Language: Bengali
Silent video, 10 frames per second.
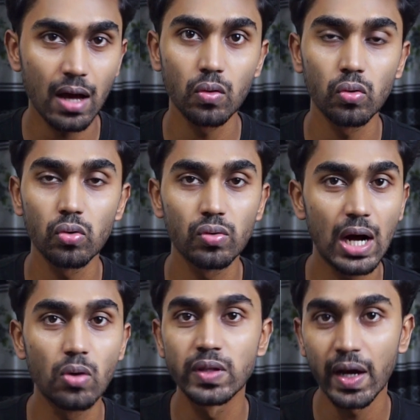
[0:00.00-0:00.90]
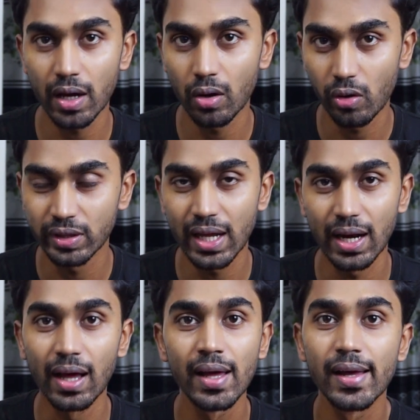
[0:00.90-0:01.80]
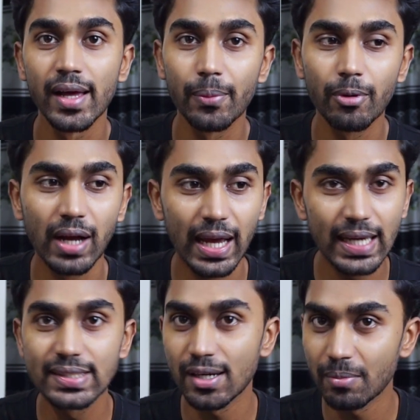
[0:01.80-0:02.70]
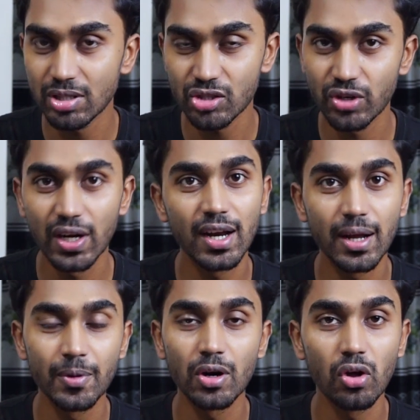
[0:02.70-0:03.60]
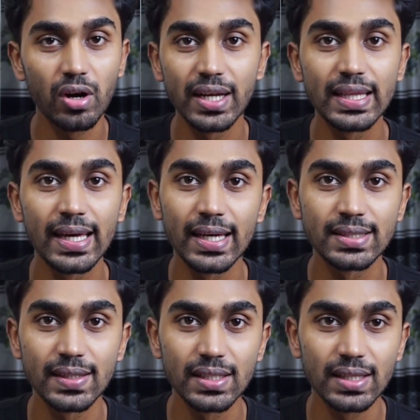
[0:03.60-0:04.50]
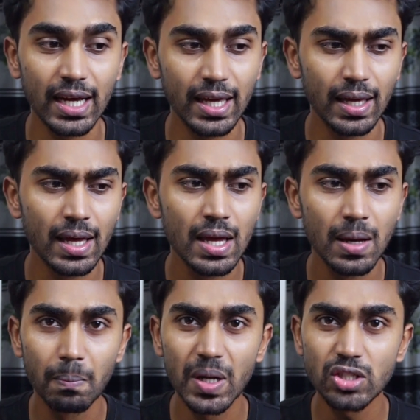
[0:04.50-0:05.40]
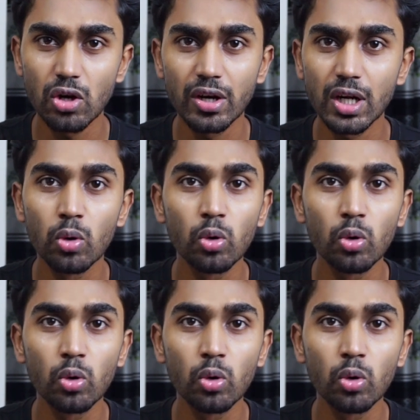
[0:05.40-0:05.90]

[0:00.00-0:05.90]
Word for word: কারো কোনো ডাউট থাকার কথা না এবং এই সিনেমাটার ট্রেলারে আপনারা অলরেডি দেখেছেন যে তাকে বেশ কয়েকটা